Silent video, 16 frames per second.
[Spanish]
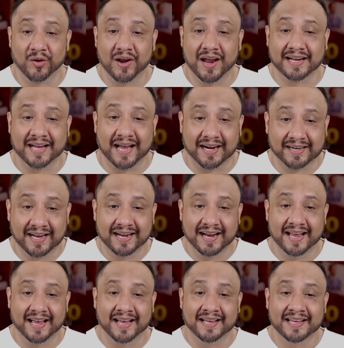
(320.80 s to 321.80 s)
la
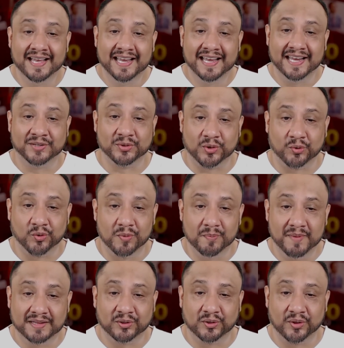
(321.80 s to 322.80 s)
carrera y sus
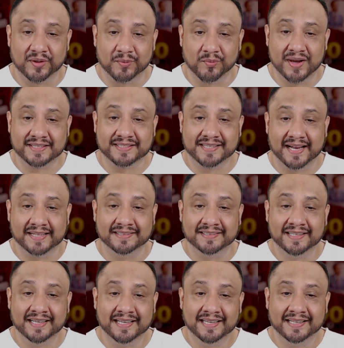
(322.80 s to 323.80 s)
documentos lo
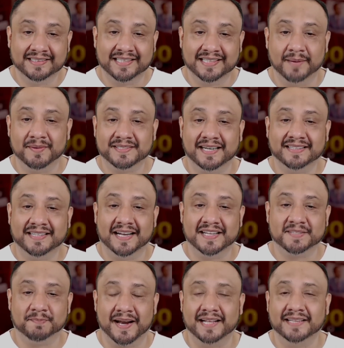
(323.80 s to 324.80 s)
demuestran, debe ser
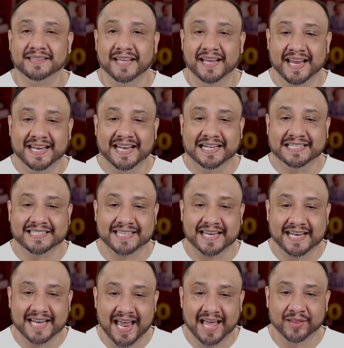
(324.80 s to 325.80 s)
transparente en el
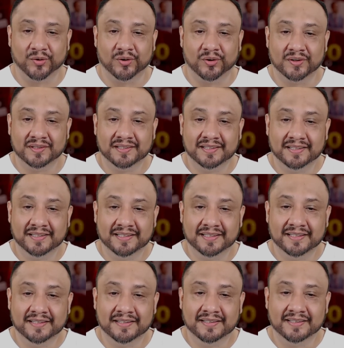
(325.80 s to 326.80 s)
Senado.
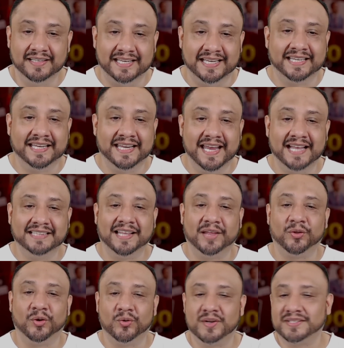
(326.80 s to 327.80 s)
¿Y quién te
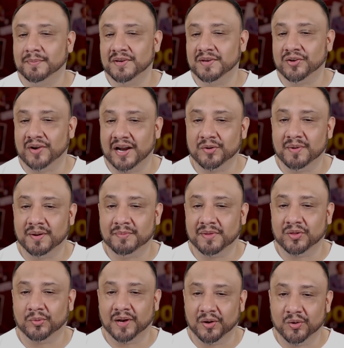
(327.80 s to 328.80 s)
donó ese millonario
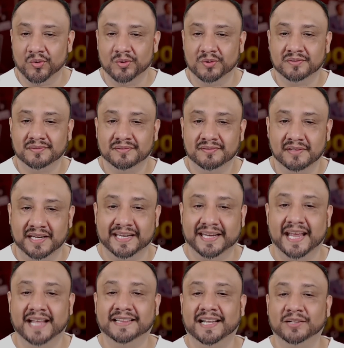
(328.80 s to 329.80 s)
BMW? ¿Y
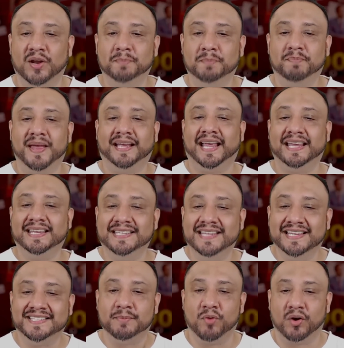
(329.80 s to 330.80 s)
quién te dio el
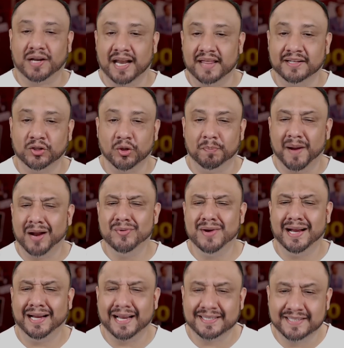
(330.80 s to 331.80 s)
pequeñísimo crédito para
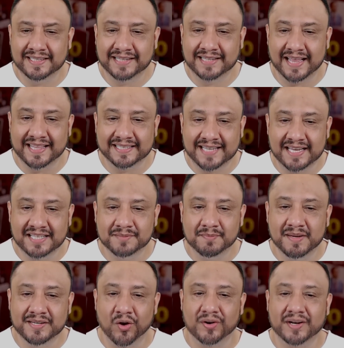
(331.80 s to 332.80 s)
una casita de 6
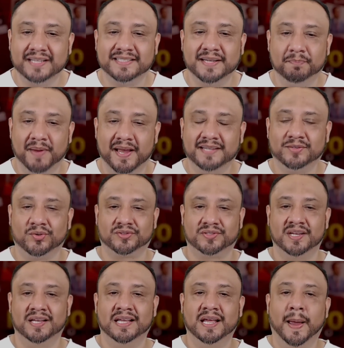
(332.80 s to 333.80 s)
millones de
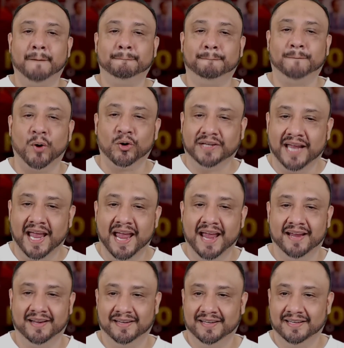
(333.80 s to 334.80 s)
pesos? ¿Por
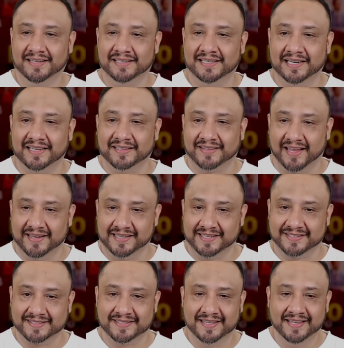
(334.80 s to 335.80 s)
qué, Lili
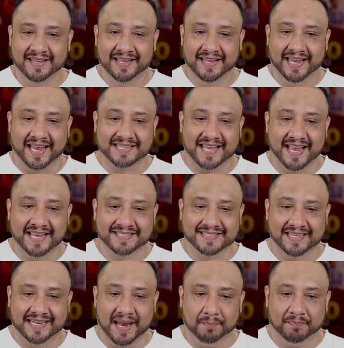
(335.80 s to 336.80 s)
Tellis? Esa es la